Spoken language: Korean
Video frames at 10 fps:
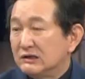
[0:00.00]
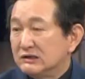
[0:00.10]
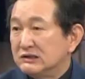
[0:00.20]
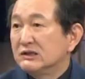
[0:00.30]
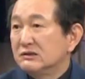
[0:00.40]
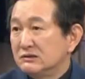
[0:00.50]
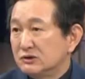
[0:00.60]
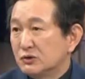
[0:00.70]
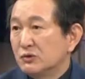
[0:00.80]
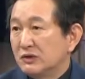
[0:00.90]
이제는
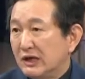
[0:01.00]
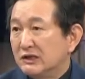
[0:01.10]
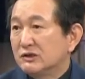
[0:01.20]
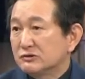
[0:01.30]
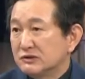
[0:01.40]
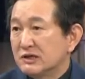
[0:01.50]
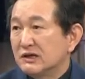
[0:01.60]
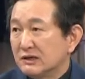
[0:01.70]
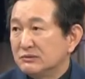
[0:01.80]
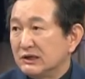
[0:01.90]
적용이 돼야 된다고 저는
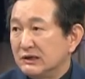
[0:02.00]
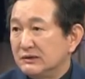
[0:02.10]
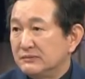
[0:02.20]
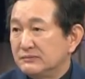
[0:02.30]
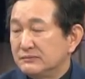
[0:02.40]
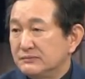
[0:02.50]
생각을 합니다. 그렇군요.